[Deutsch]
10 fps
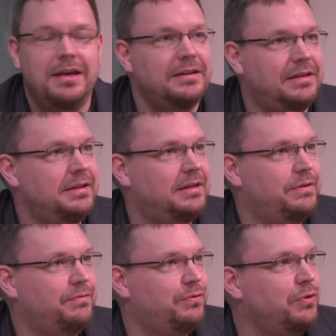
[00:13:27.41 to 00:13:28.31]
die,
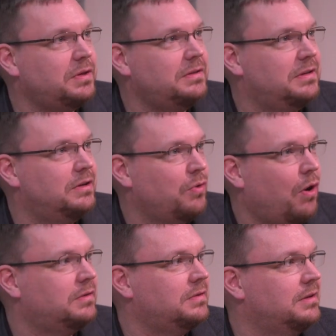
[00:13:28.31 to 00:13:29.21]
die Flüchtenden
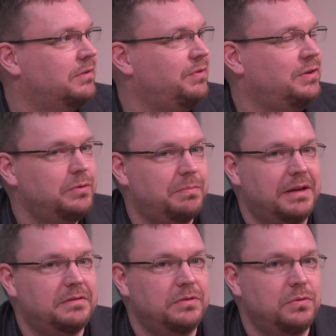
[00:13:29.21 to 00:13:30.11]
dort irgendwie durch
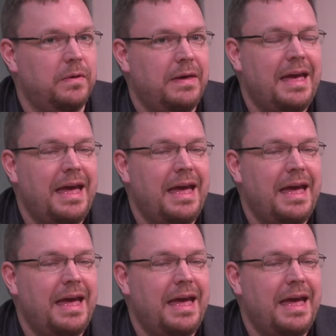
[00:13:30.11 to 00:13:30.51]
Mexiko,